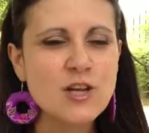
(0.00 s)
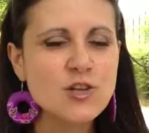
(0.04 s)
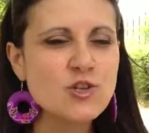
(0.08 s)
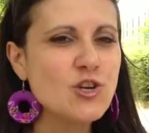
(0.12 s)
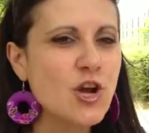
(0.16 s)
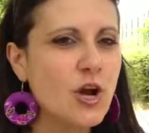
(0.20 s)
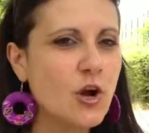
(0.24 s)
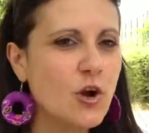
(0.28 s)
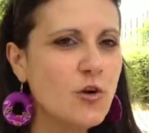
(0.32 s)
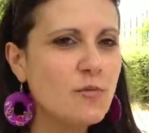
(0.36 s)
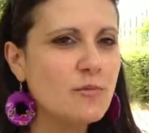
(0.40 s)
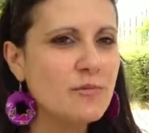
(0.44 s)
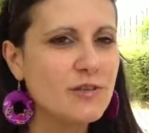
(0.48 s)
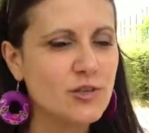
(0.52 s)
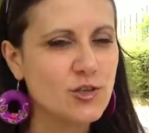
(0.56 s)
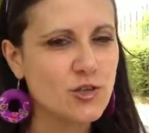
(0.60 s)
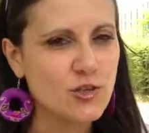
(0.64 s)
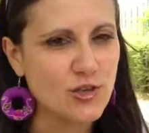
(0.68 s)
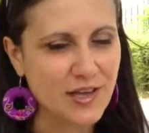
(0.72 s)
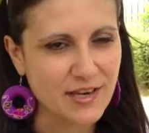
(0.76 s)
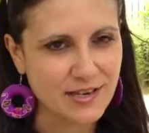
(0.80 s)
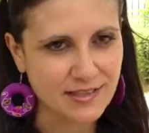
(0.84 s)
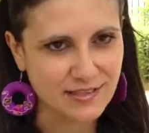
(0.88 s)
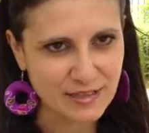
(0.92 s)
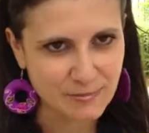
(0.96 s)
già
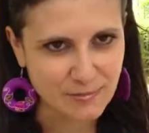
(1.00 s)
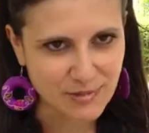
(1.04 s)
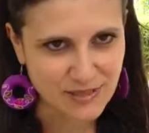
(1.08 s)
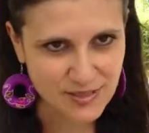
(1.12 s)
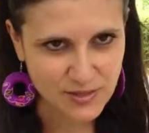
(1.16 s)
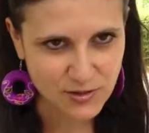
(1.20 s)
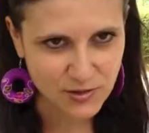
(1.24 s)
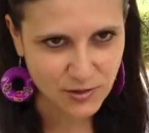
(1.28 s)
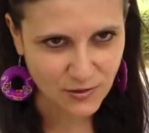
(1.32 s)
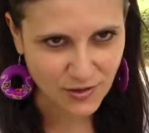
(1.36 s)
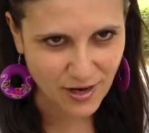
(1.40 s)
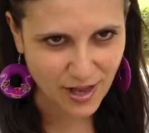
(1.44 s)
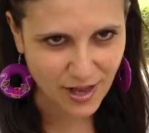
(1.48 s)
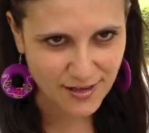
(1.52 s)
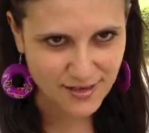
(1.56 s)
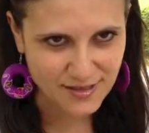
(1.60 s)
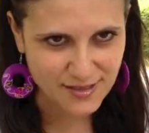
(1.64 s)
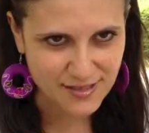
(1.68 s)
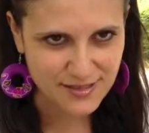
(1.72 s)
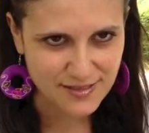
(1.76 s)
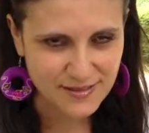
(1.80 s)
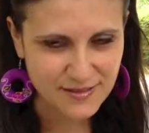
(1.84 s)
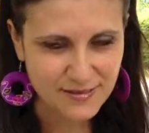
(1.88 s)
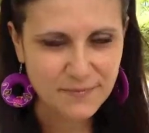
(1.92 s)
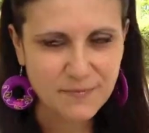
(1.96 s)
comincia a
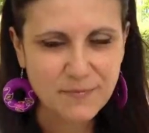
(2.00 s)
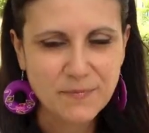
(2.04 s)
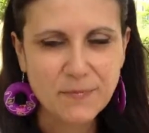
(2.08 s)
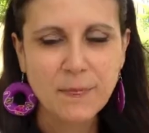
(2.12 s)
ridimensionarsi.